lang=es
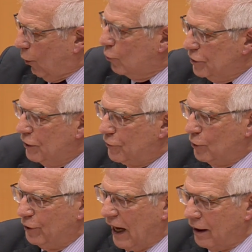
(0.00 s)

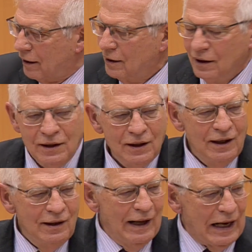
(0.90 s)
condicionar,
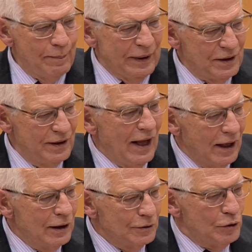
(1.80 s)
la
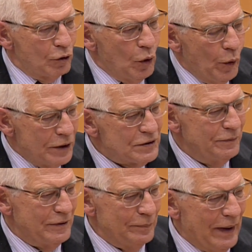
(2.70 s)
capacidad, de
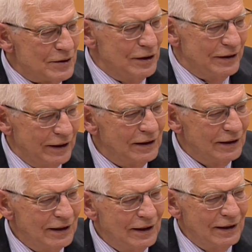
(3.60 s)
coercive
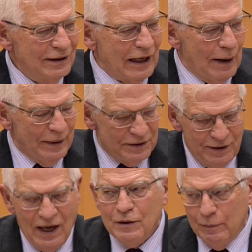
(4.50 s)
capacity, la
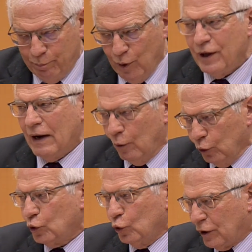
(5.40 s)
capacidad de imponer
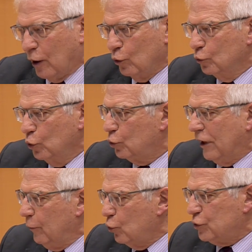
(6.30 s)
al otro otra
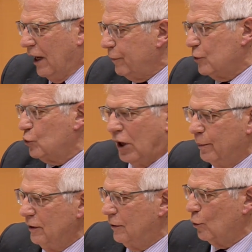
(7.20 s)
conducta no se hace
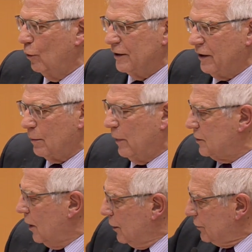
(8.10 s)
solamente con las
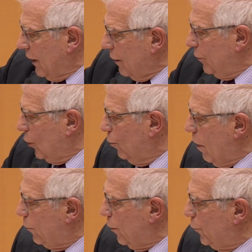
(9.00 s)
armas, se hace,
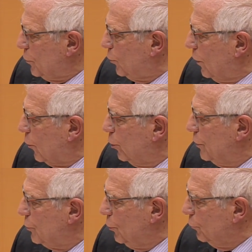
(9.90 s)
como ha propuesto la
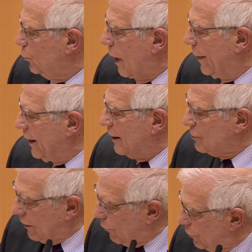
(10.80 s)
Comisión, de una manera
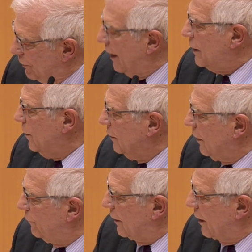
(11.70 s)
extraordinariamente